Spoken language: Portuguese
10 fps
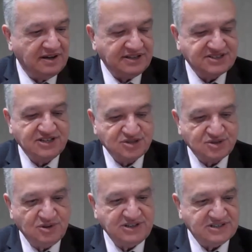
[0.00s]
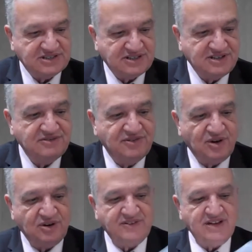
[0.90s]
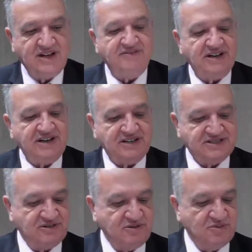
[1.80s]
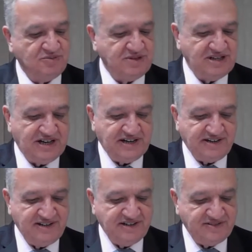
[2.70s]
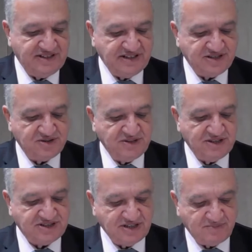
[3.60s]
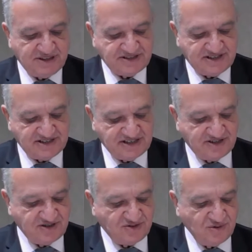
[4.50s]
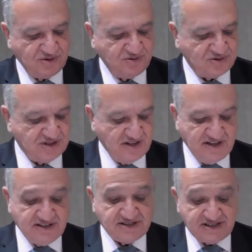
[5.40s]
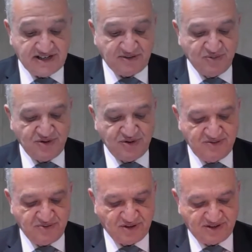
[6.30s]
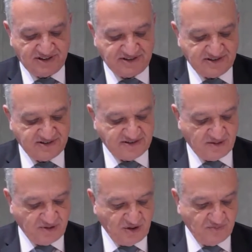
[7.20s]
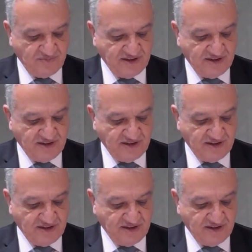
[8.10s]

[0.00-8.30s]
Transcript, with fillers: as questões que envolvem a avaliação imobiliária. E, evidentemente, que a presença de todos será muito importante, tá bom?